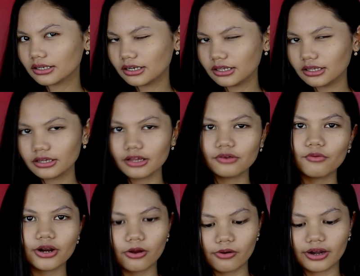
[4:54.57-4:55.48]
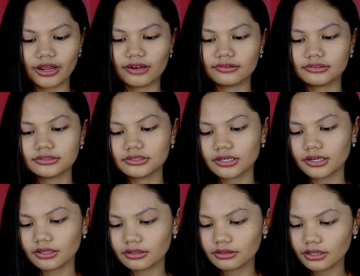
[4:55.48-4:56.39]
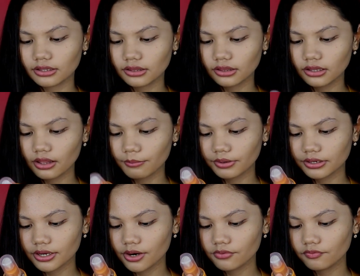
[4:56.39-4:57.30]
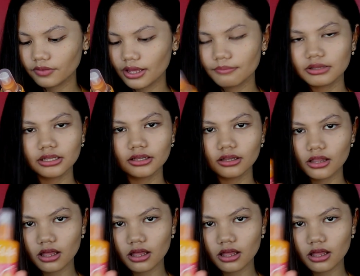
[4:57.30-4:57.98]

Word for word: ini ada warna oranye dan ini namanya Flamin